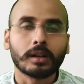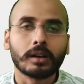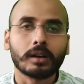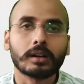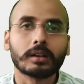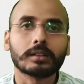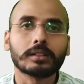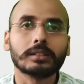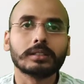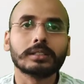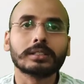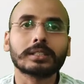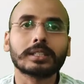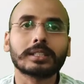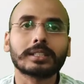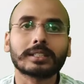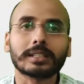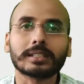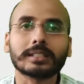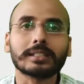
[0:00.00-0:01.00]
और इसके
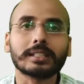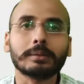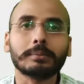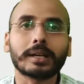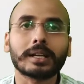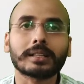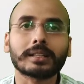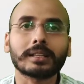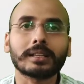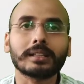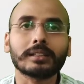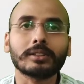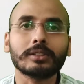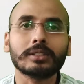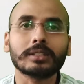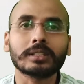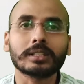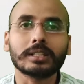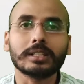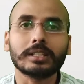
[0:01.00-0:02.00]
टंग की बात करें तो
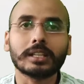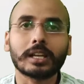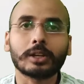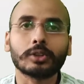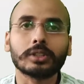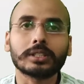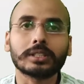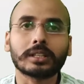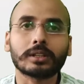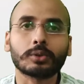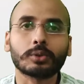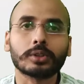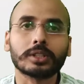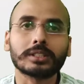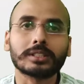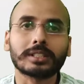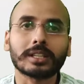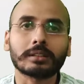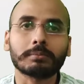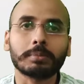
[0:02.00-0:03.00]
इनकी येलोइश टंग
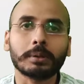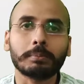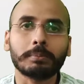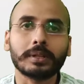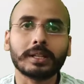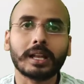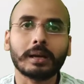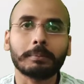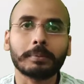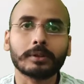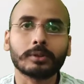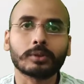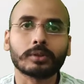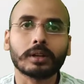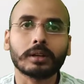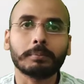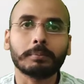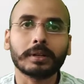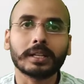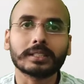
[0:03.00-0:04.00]
होगी टंग पे पीलापन
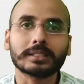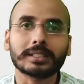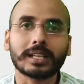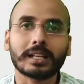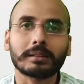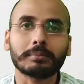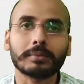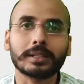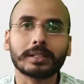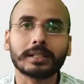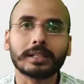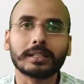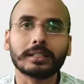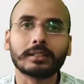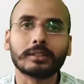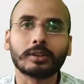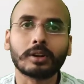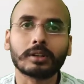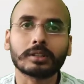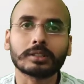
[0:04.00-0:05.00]
होगा प्लस साथ में
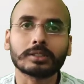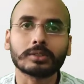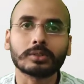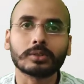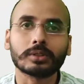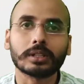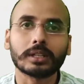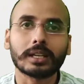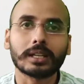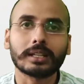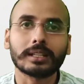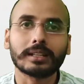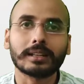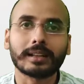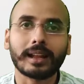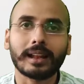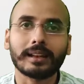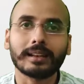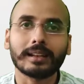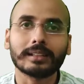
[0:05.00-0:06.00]
रेड डॉट्स होंगे यानी
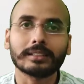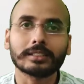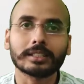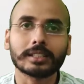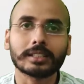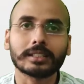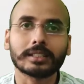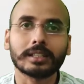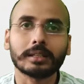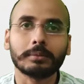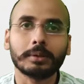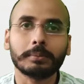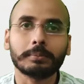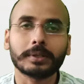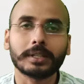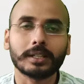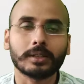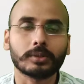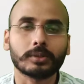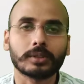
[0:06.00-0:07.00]
लाल लाल चकत्ते भी
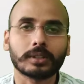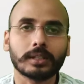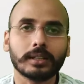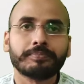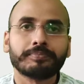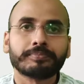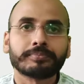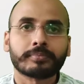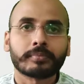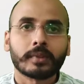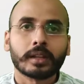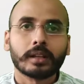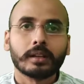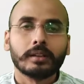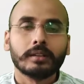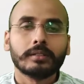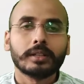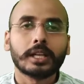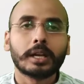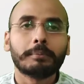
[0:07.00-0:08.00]
पड़े होंगे
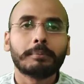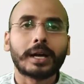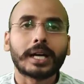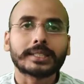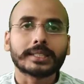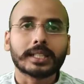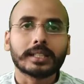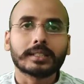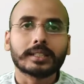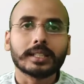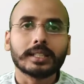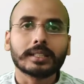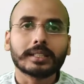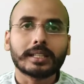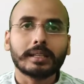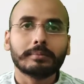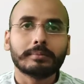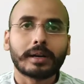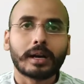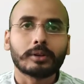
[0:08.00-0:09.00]
फिर हम बात करते हैं
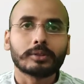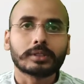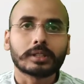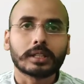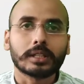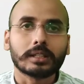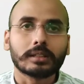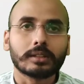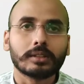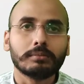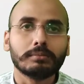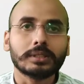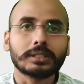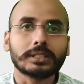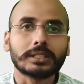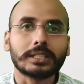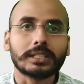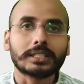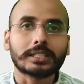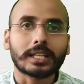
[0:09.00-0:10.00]
इनके माउथ की तो इनमें
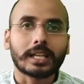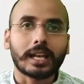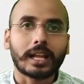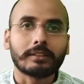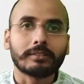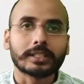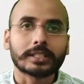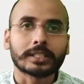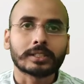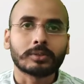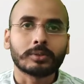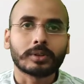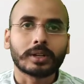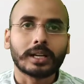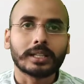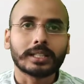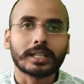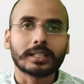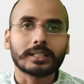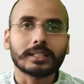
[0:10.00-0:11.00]
सीट सेलाइजेशन
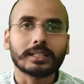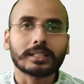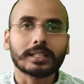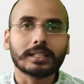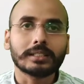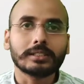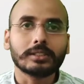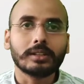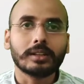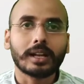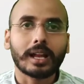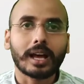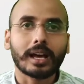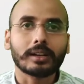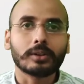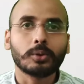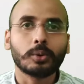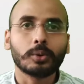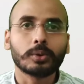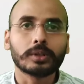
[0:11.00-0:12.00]
होगा यानी इनकी जो
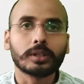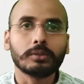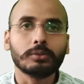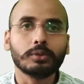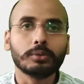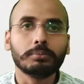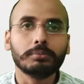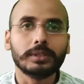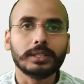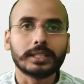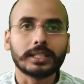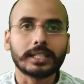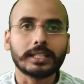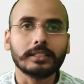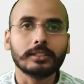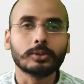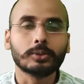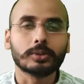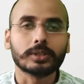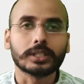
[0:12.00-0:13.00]
लार होगी वो
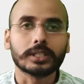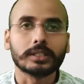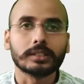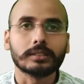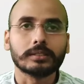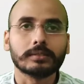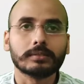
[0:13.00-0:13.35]
मीठी होगी